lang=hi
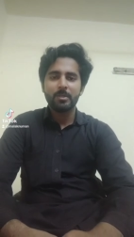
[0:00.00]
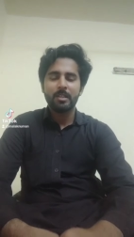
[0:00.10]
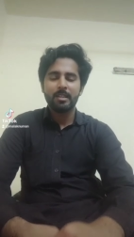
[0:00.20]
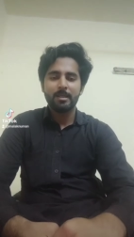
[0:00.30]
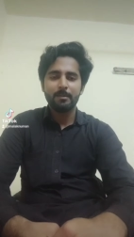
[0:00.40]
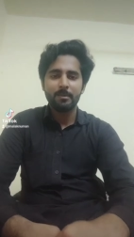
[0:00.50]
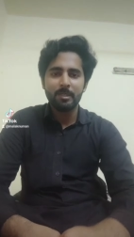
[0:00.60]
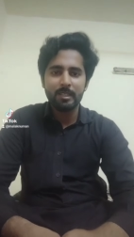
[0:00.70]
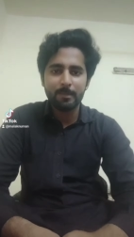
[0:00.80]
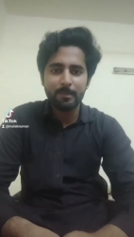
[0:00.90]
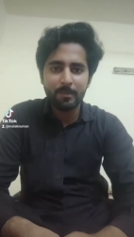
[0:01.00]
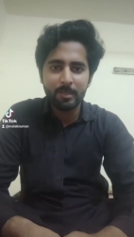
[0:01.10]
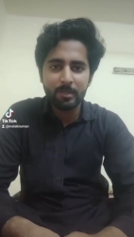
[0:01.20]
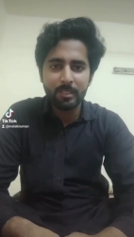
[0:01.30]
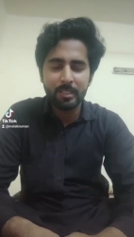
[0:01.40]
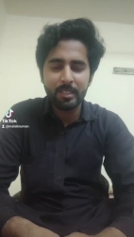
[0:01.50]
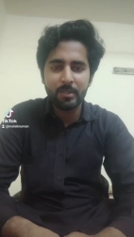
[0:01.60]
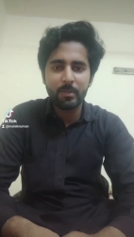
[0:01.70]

अल्हम्दुलिल्लाह मैं बिल्कुल ठीक